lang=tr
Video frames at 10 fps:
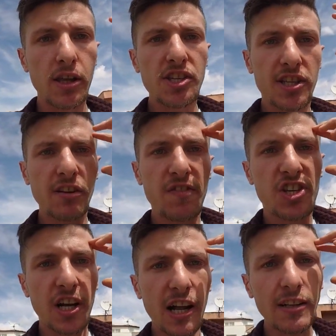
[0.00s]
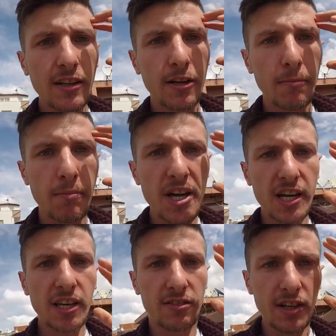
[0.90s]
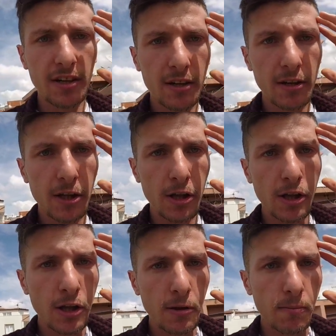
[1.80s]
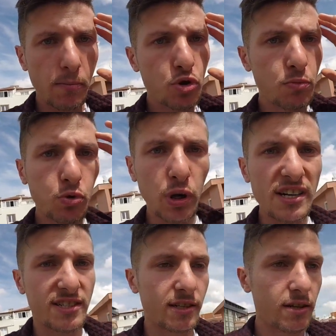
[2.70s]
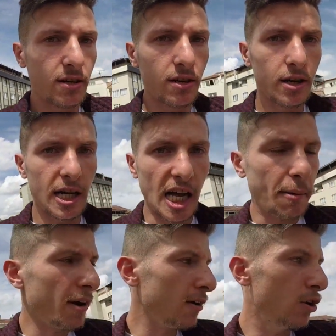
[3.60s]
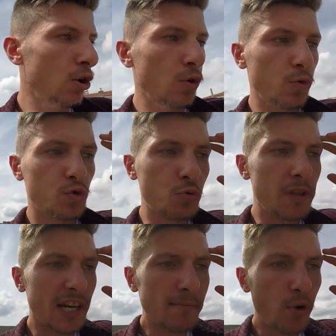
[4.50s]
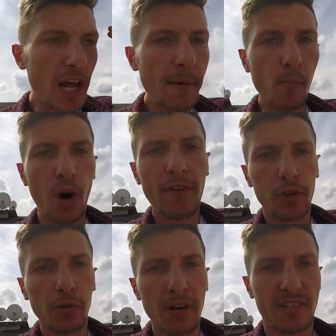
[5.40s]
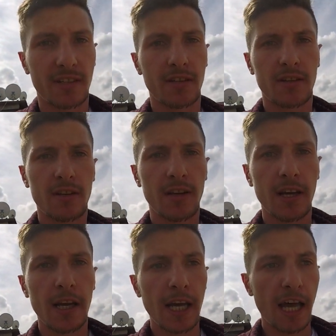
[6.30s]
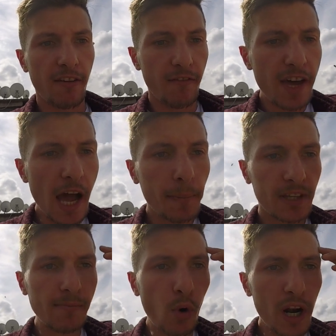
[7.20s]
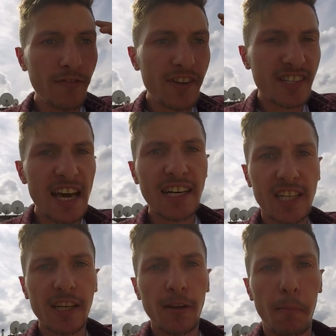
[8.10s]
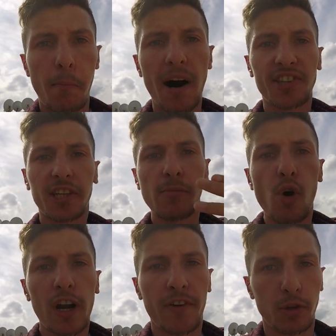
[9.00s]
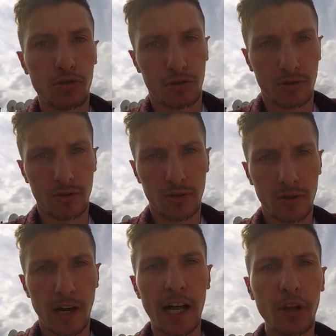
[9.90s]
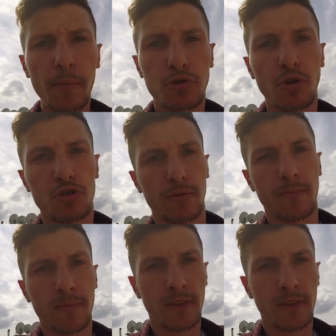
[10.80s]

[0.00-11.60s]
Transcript: İstediğin fikri al, bir yere getir. Bir cümle kurarsın. Ama cümlelerin böyle hep muhalefet olmasın. Ve yaptığın muhalefet eğer ki mantıklı muhalefet olsun. Anlıyor musun dostum?